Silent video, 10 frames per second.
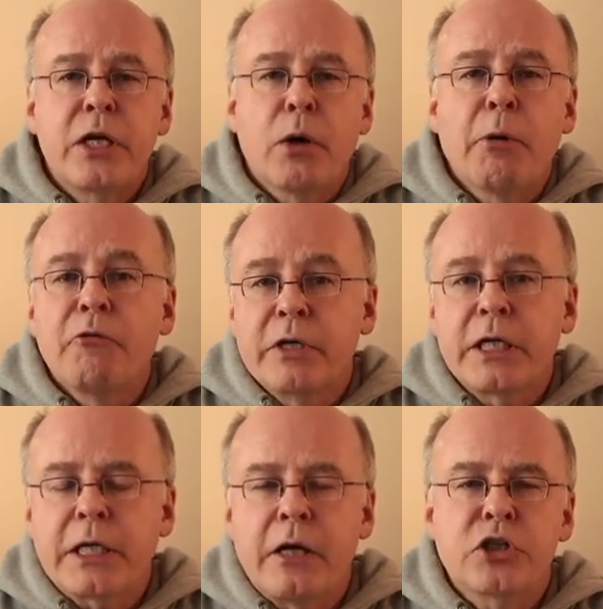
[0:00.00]
ob auch
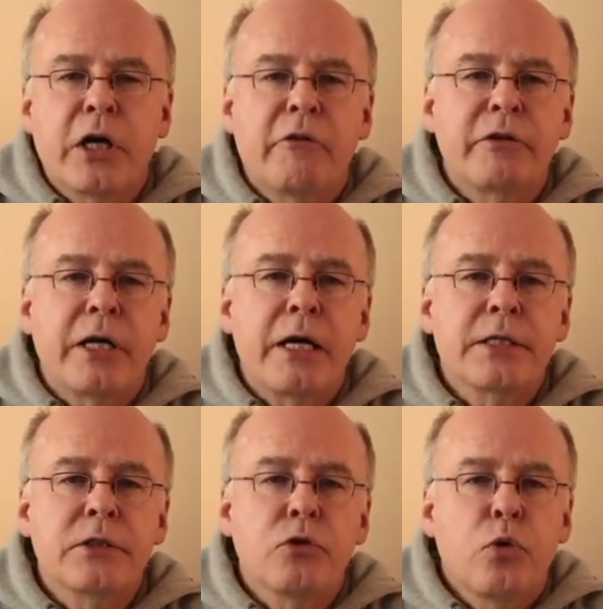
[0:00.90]
wirklich alle Schafe da
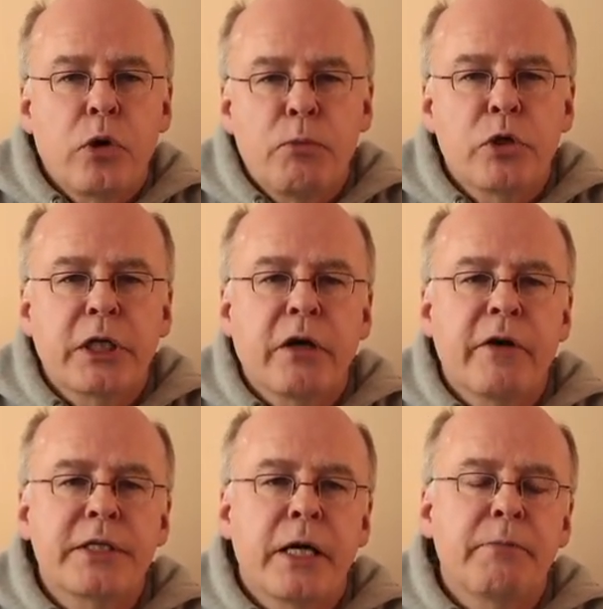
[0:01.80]
sind oder
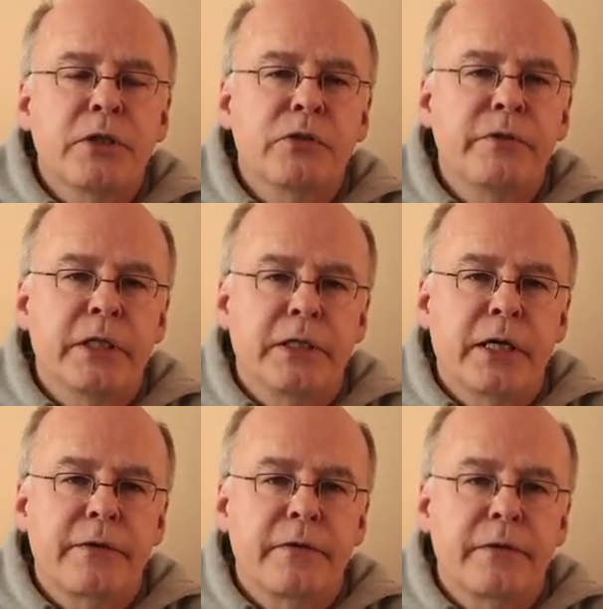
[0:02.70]
möglicherweise ein paar zu viele
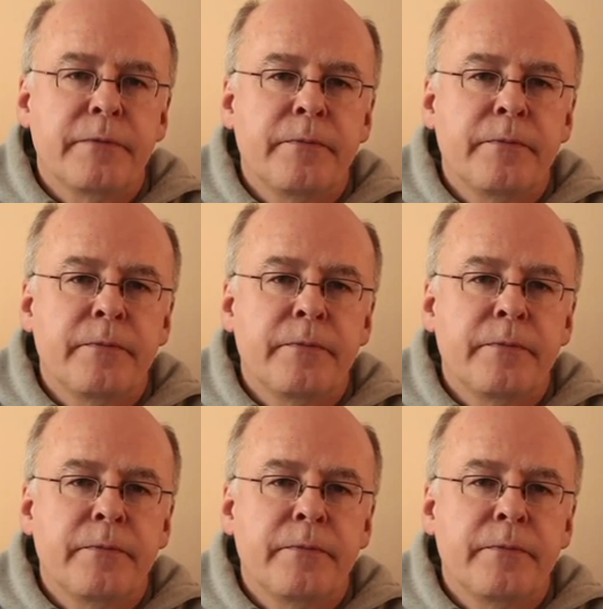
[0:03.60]
da sind.